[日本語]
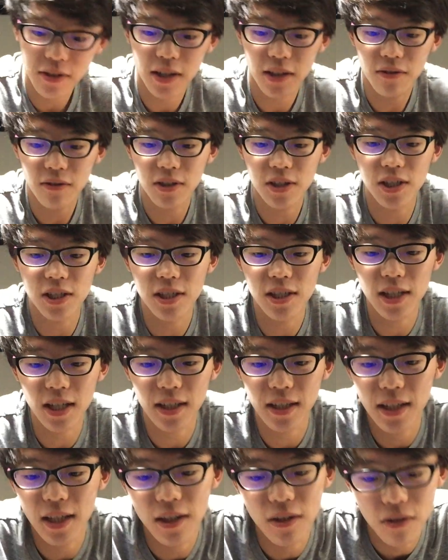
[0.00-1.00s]
の戦闘で死ん
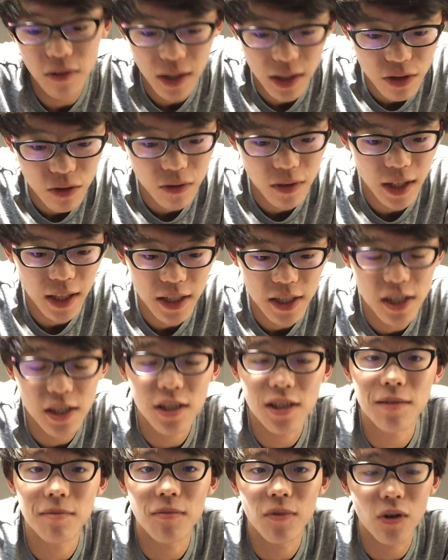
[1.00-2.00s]
じゃったりとか、ちょっと悲しい
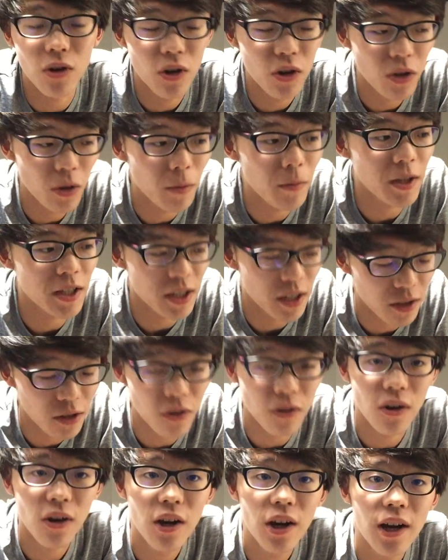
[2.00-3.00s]
シーンも読みましたね、
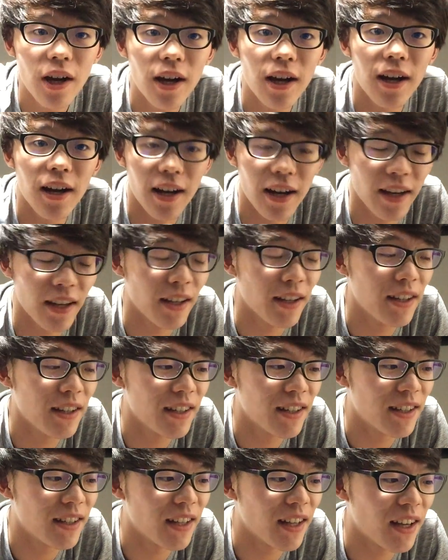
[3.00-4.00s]
今日。はい。
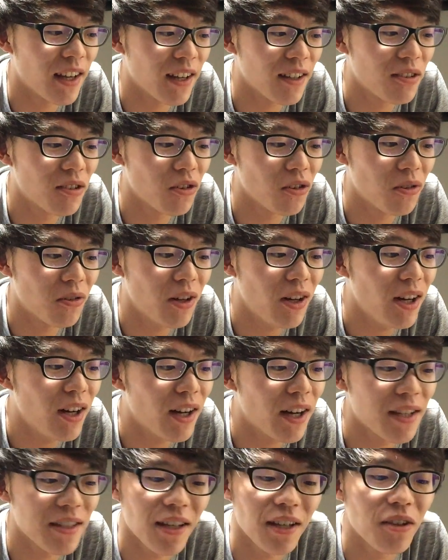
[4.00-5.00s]
で、あと
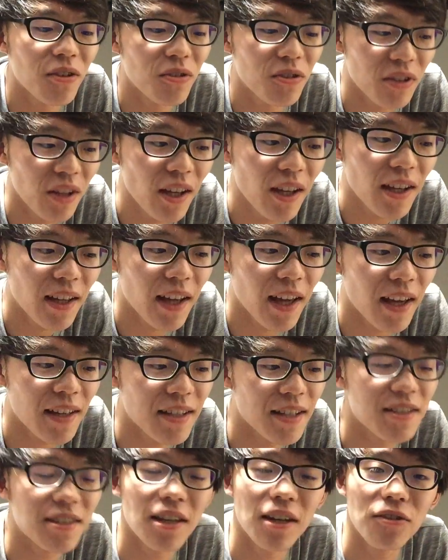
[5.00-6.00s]
は、先ほどね、えー、
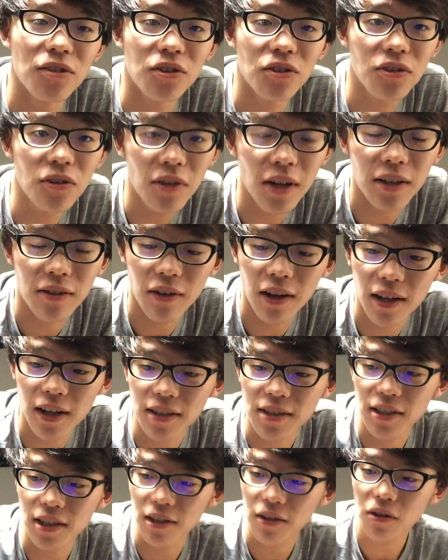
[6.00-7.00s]
サスケくんとあの
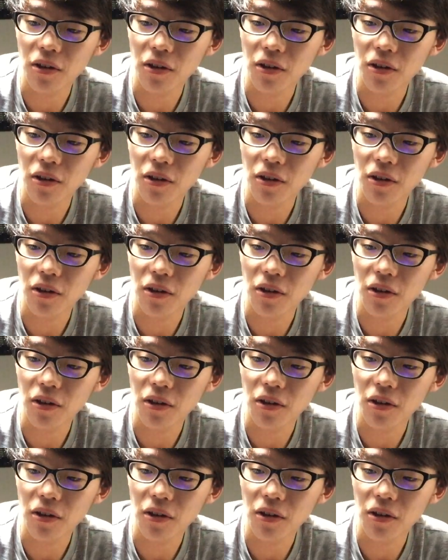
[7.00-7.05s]
暁